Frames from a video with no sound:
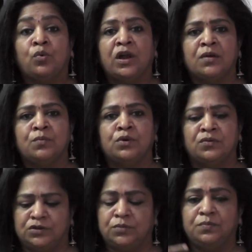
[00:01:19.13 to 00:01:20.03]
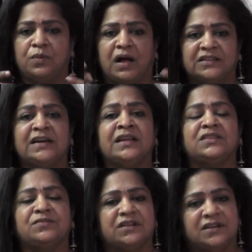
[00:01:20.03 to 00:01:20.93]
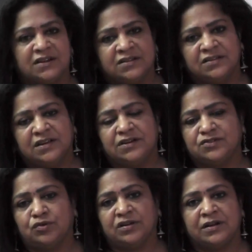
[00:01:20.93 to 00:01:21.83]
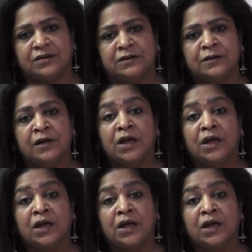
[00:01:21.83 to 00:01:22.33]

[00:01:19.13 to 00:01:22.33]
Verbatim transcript: உலகம் முழுவதும் அதிகரித்து வந்திருக்கிறது என்று சொல்கிறார்கள்